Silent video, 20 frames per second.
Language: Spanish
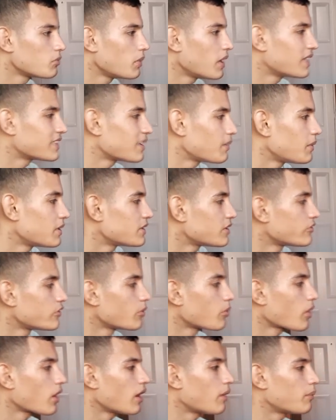inmediatamente
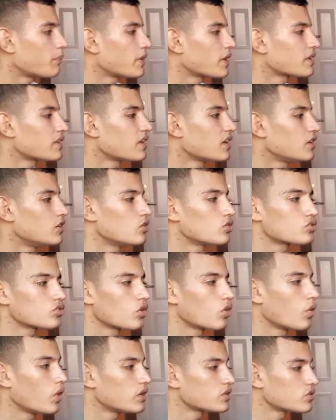fue por la pierna y no
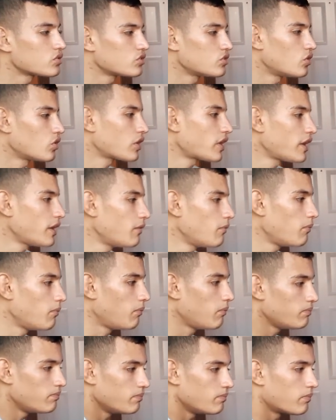solo eso, sino
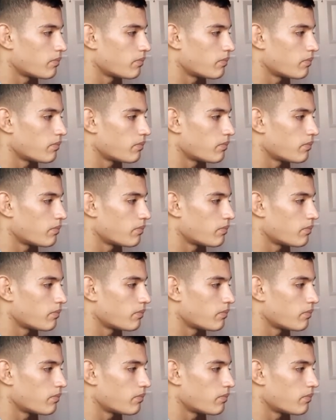que